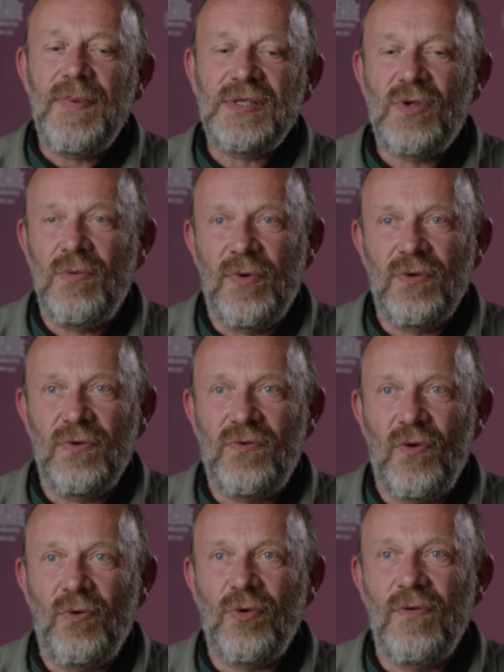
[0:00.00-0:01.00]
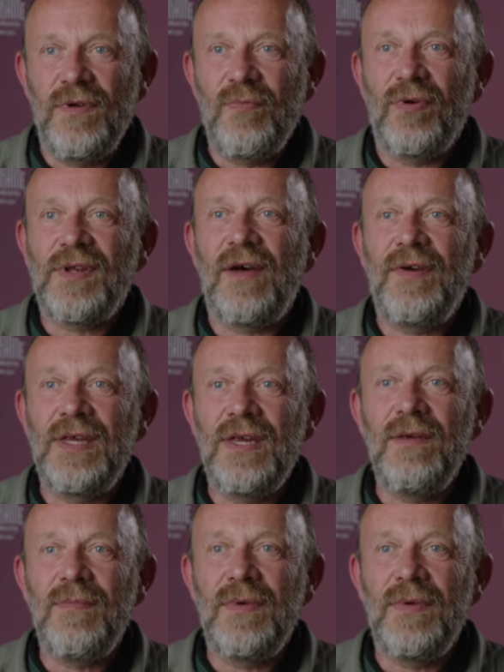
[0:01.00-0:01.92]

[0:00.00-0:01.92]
pas seulement se retrouver pour travailler,